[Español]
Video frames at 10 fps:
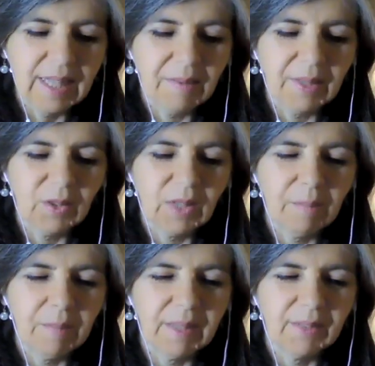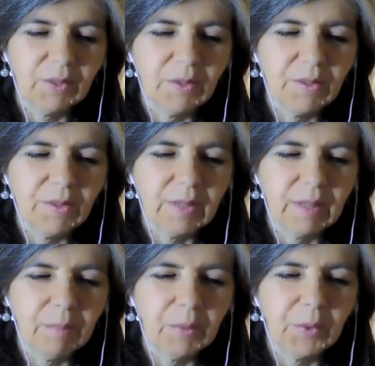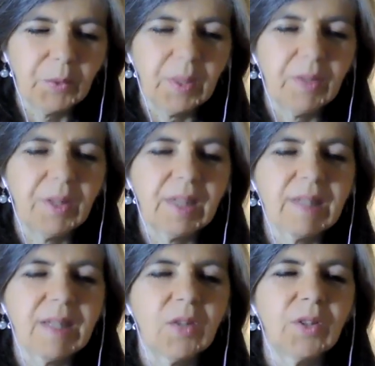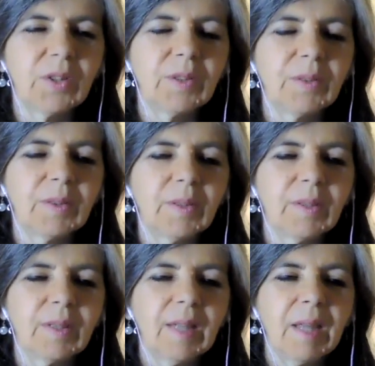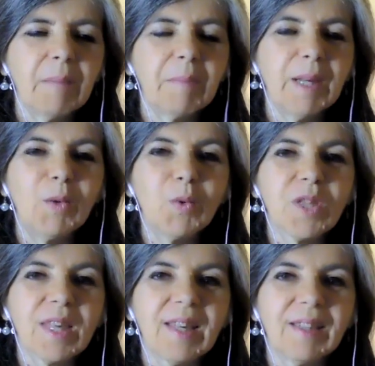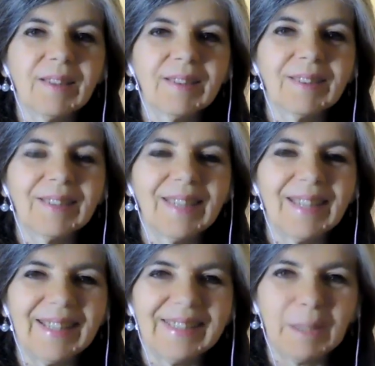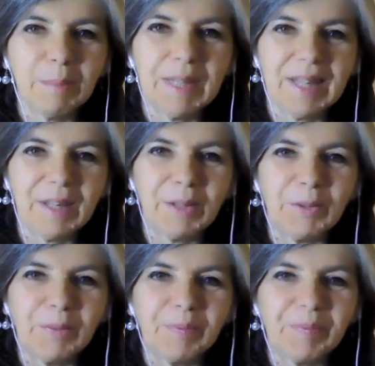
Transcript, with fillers: llevando las manos en postura de oración, mi lucha ha terminado.